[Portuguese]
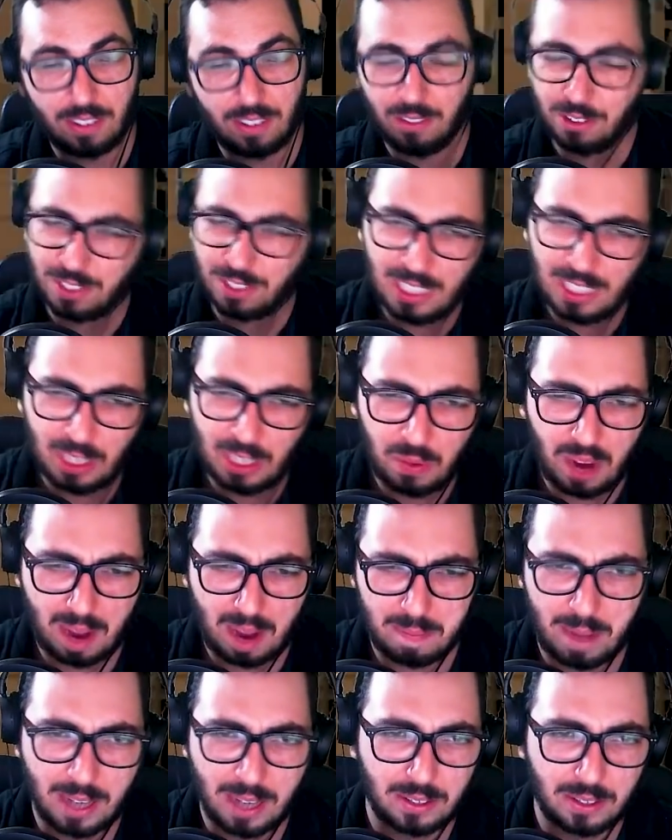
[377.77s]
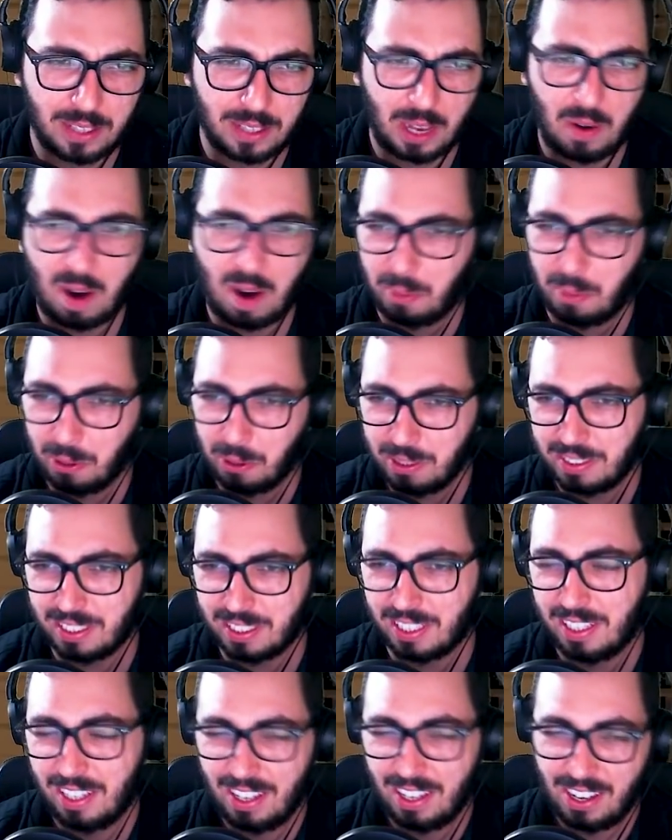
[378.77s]
Não sei se era um rapaz ou se era uma moça.
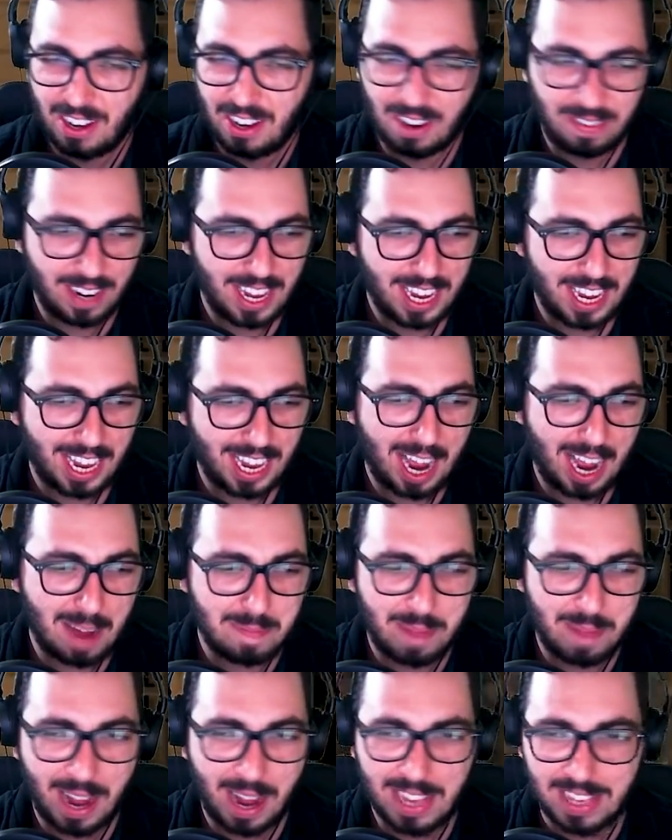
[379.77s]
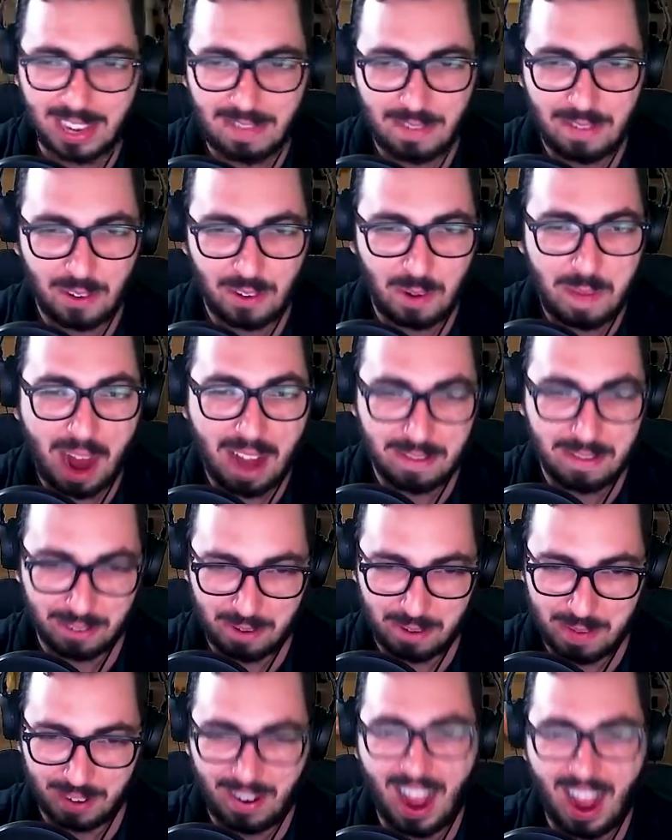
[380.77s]
Eu falei que era rapaz e ele ficou bravo
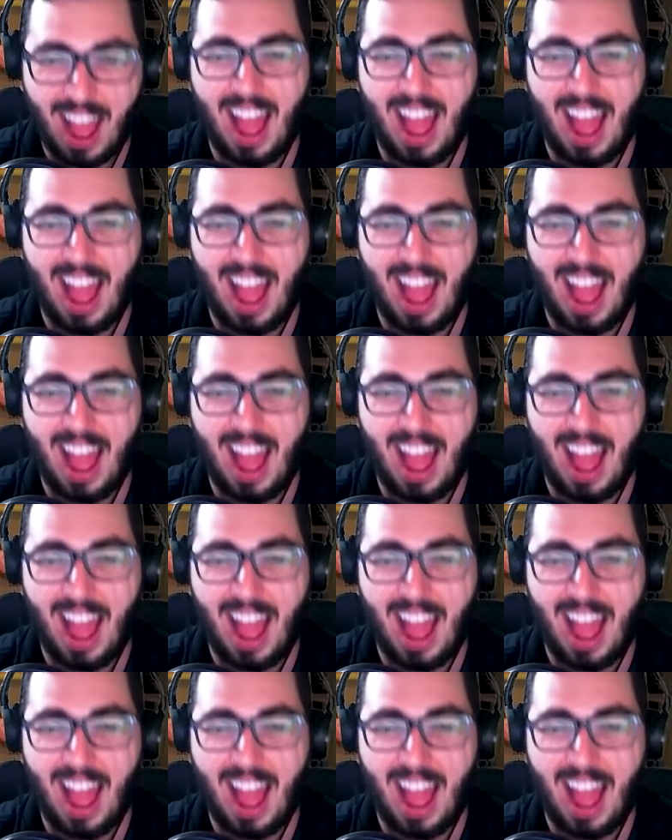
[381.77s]
comigo.